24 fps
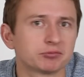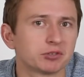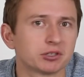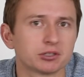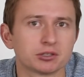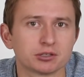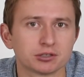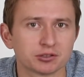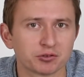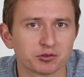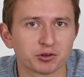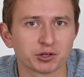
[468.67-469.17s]
Das
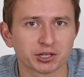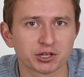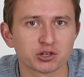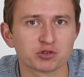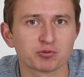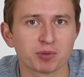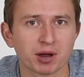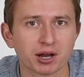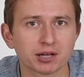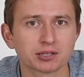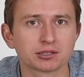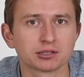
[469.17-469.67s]
ist aber
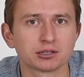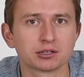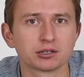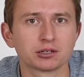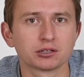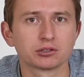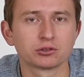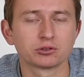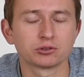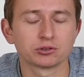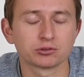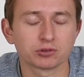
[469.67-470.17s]

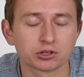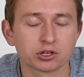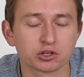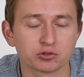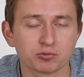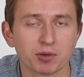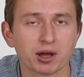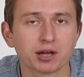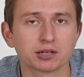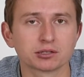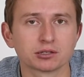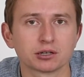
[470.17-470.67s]
Geschmackssache,
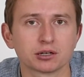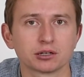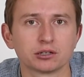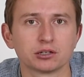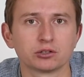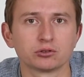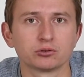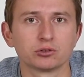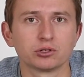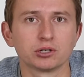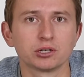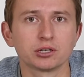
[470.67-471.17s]
Geschmackssache
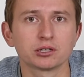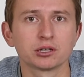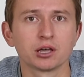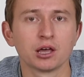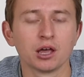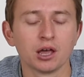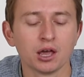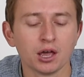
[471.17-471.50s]
natürlich.